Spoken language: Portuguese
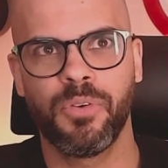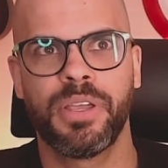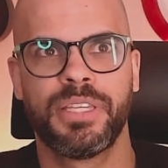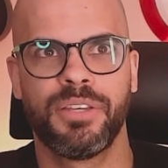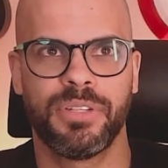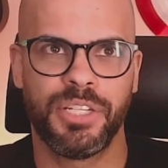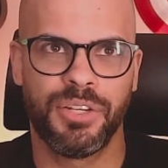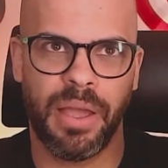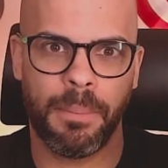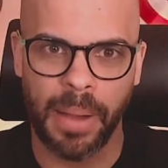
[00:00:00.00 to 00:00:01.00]
que se você
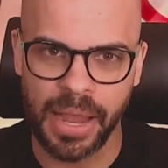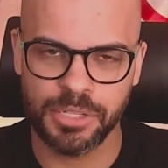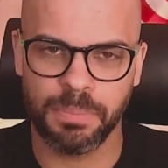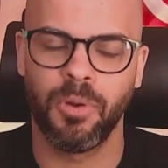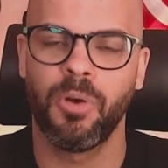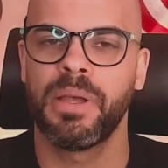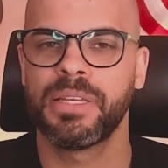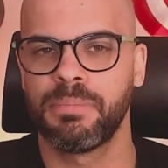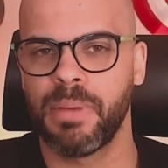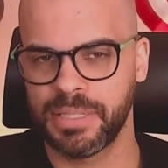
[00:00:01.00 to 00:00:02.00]
tiver mais
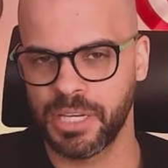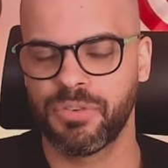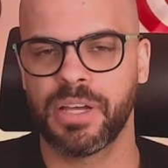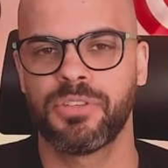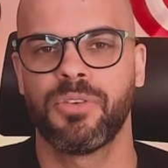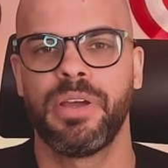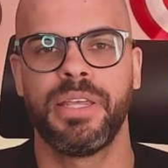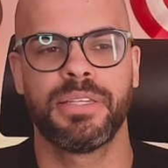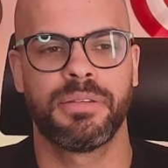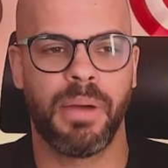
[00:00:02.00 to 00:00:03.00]
diplomas, mais
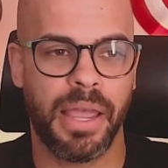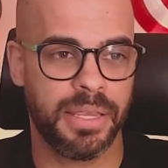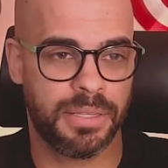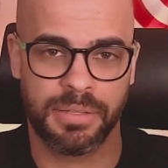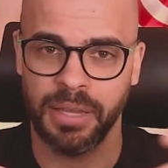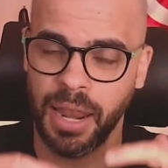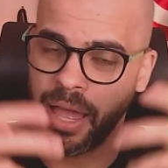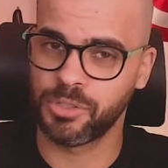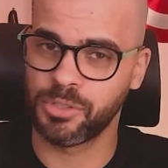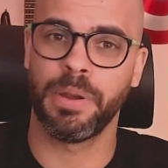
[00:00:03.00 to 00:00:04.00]
certificações, mais, sei
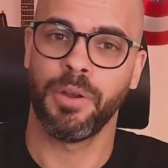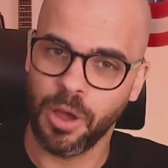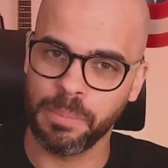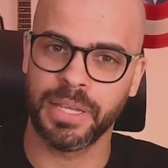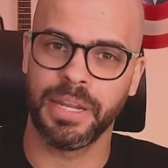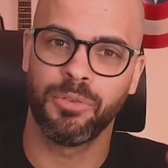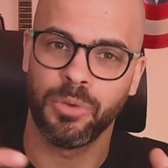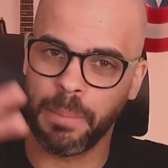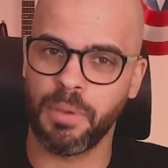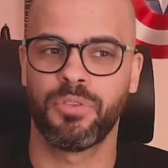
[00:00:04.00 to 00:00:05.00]
lá, sobrenomes ali do
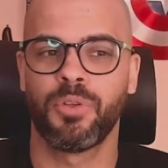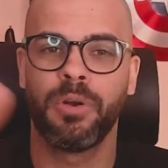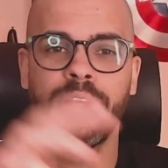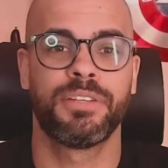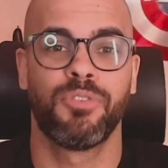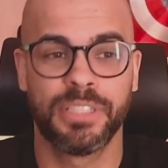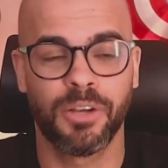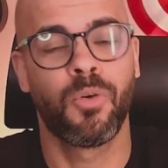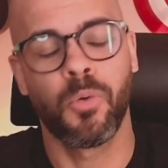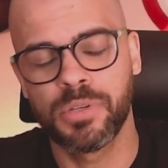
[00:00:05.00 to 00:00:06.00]
Game of Thrones, você
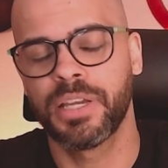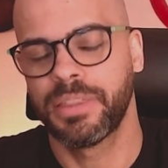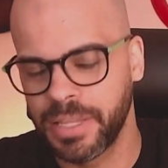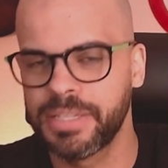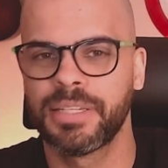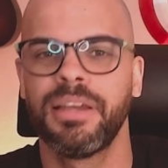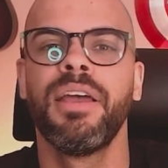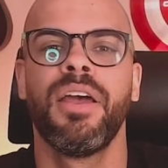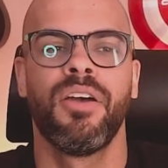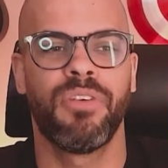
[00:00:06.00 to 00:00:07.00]
com certeza
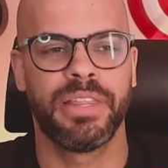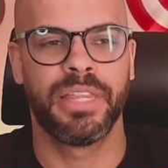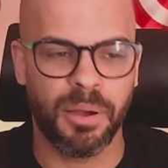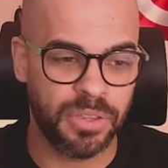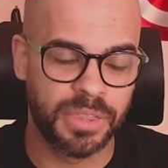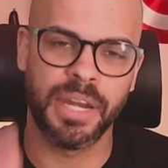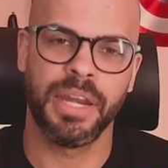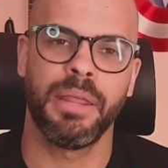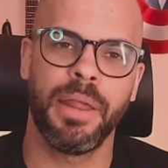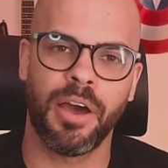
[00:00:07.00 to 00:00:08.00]
vai ter uma
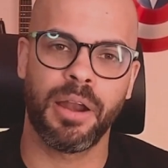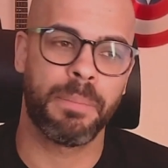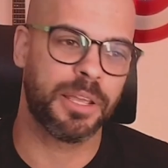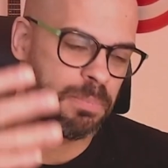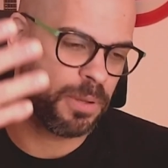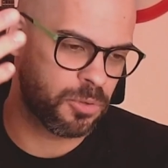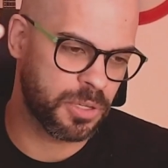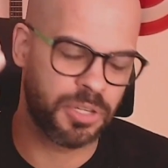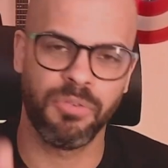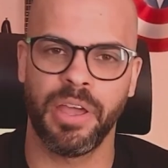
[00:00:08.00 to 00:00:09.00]
vitrine melhor para as
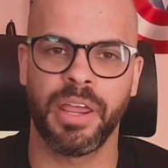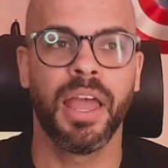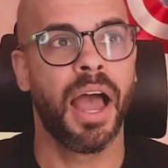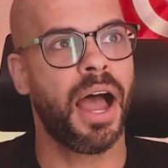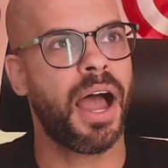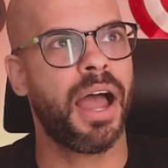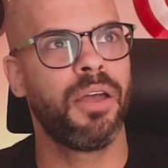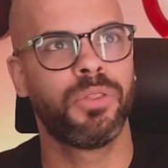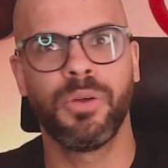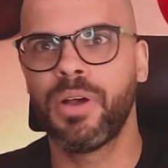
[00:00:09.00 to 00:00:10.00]
pessoas te verem. Ah,
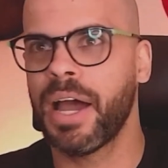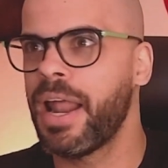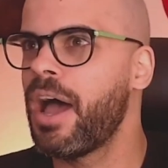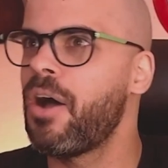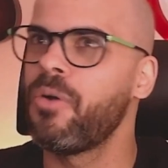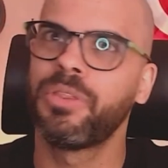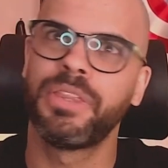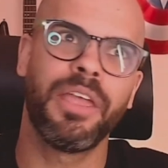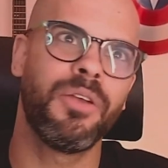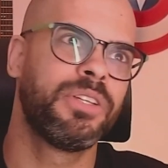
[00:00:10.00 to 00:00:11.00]
eu tenho um canal, eu
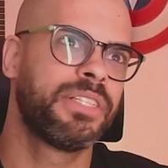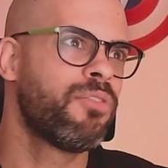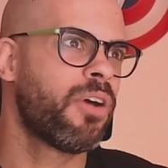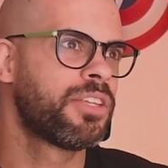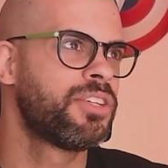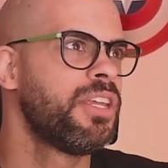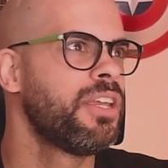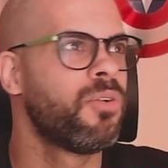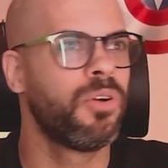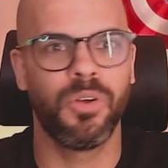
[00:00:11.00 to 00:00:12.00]
tenho, escrevo
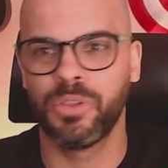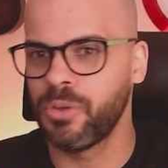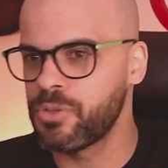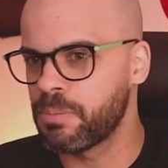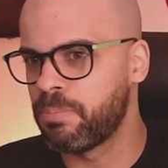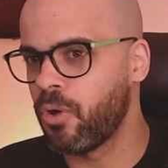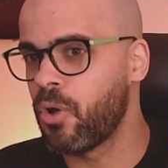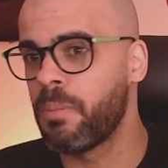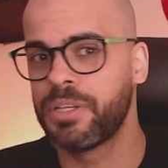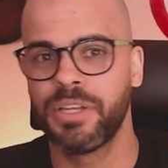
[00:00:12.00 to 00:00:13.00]
artigo, eu, eu tenho um
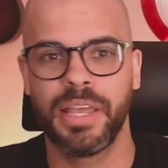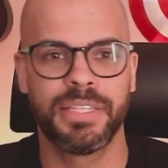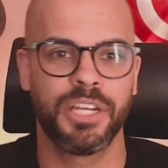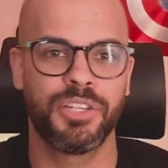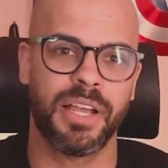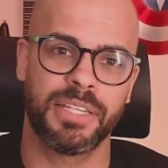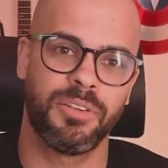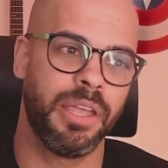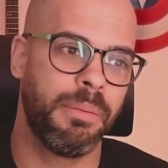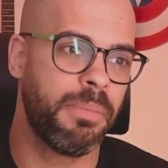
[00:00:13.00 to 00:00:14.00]
diploma, tirei
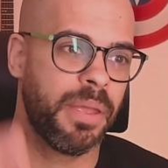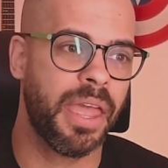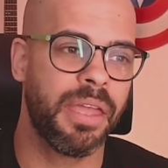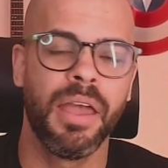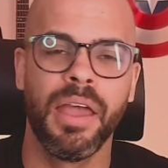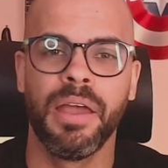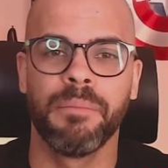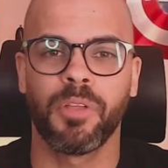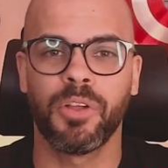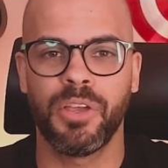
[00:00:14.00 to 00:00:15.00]
certificação em MBA
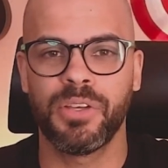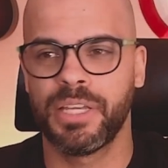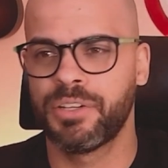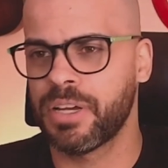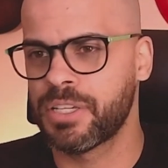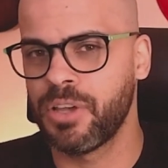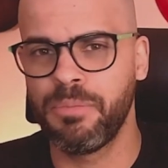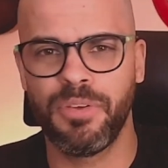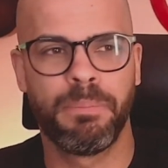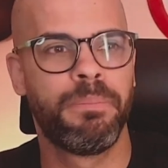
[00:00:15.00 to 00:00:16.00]
eu tenho certificação
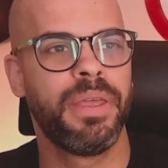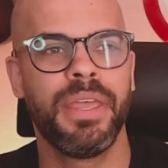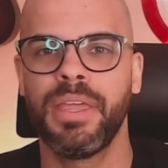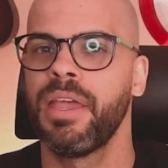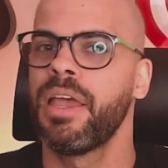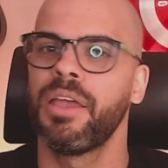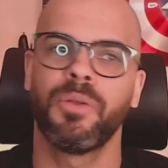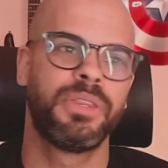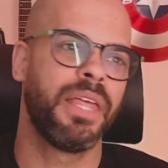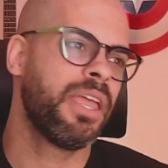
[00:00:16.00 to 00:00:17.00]
MVP,
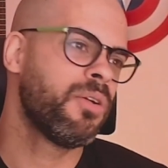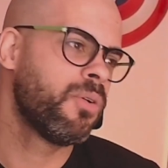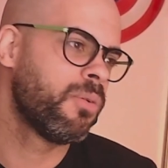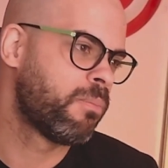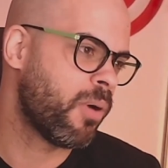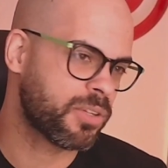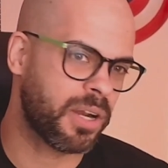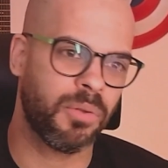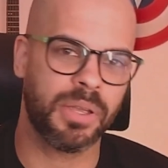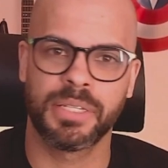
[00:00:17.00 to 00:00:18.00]
eu tenho
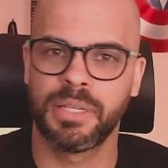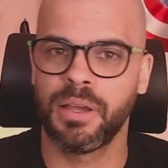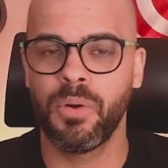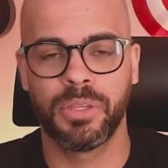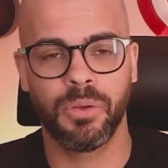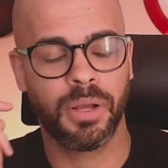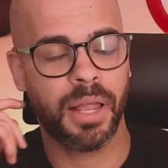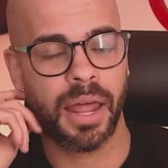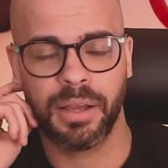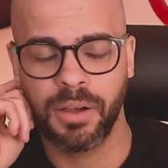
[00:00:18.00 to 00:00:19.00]
pós-graduação, eu tenho.
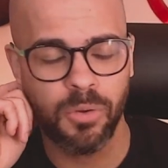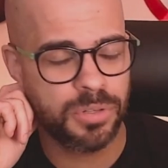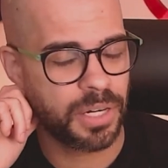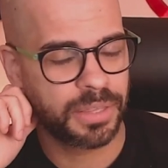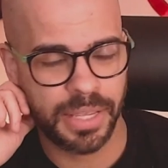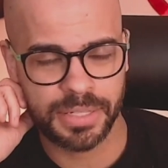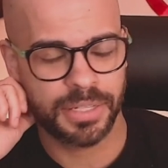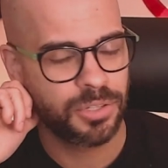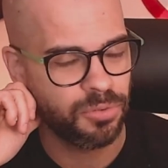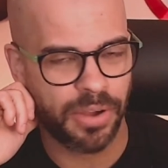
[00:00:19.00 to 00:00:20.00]
Cara, com certeza,
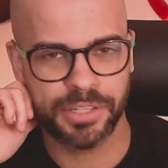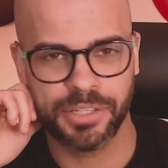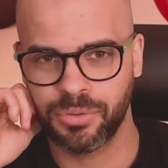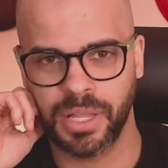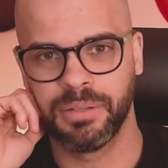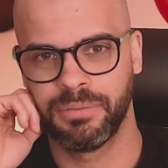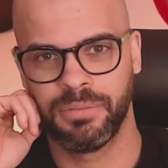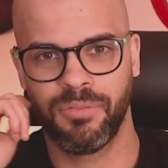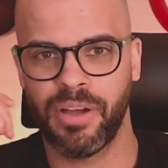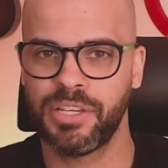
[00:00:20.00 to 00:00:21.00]
isso vai te ajudar.
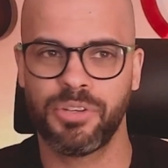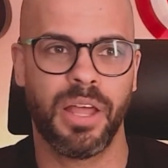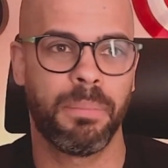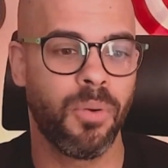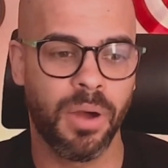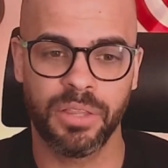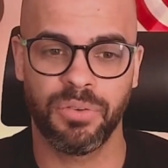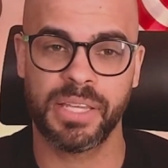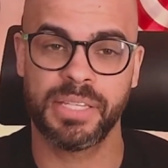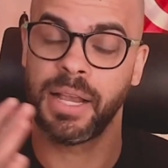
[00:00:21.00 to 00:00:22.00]
Vai te ajudar para um hunter
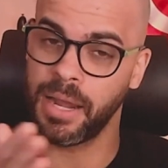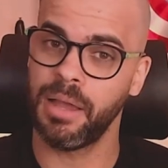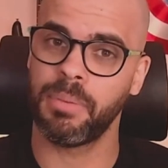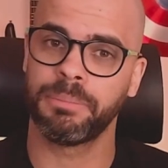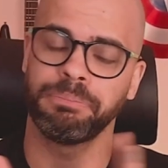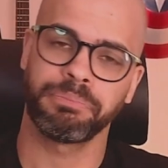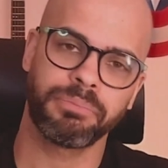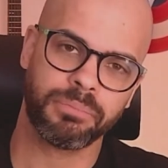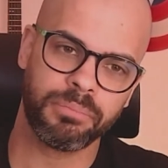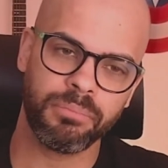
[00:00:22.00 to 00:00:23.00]
falar assim: caramba,
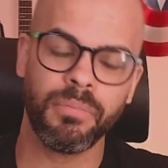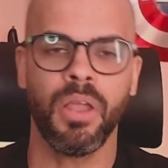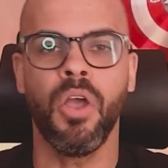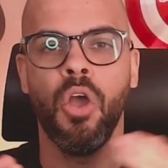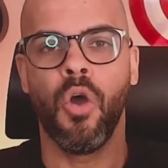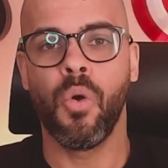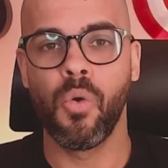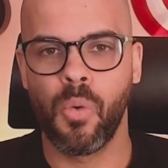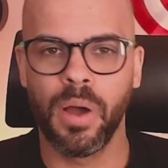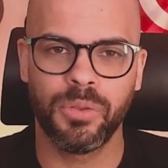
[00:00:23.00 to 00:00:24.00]
o
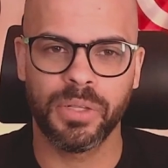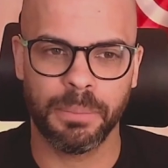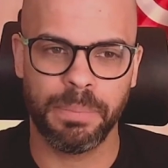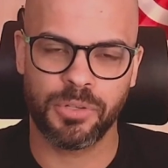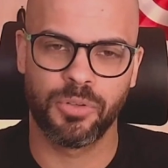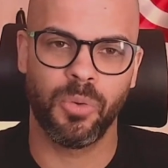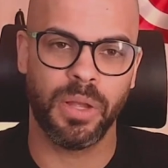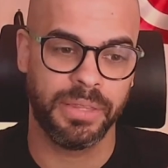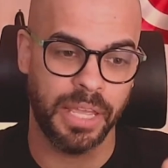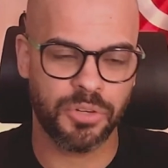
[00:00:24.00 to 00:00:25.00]
quanto essa
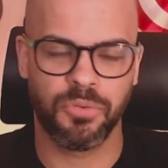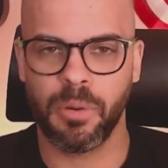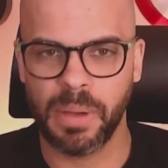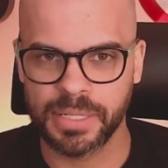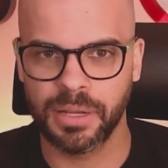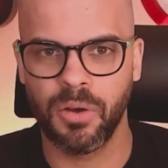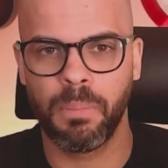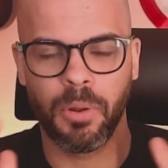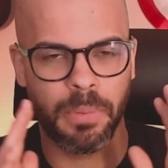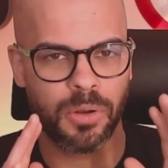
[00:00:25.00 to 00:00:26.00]
pessoa tem de formação,
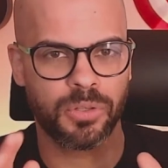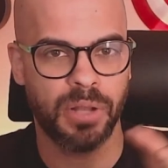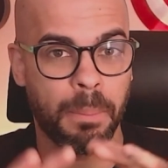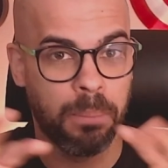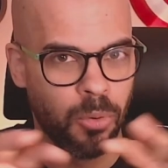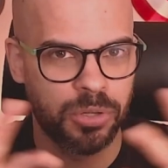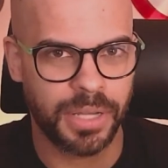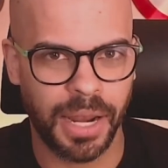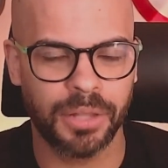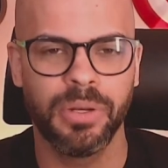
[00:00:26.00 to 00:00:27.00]
pelo menos na
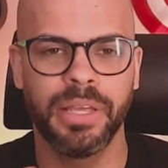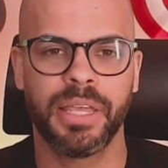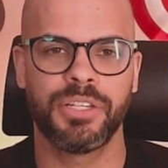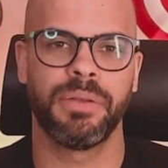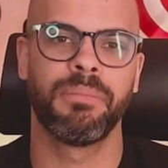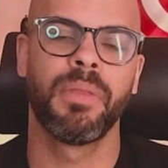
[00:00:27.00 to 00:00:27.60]
busca lá do LinkedIn.